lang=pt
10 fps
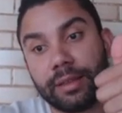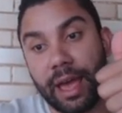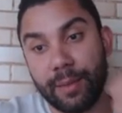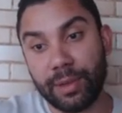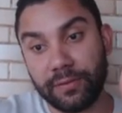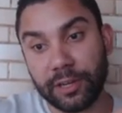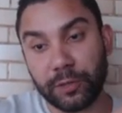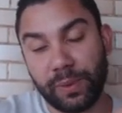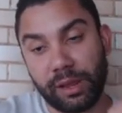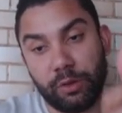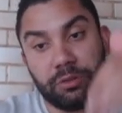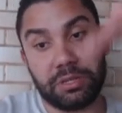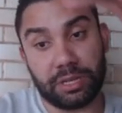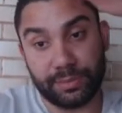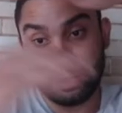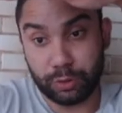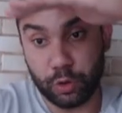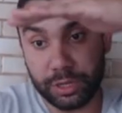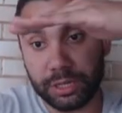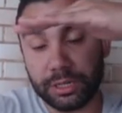da EMA de 20 períodos e acima de
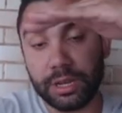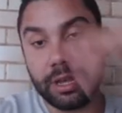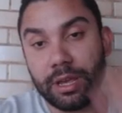todas.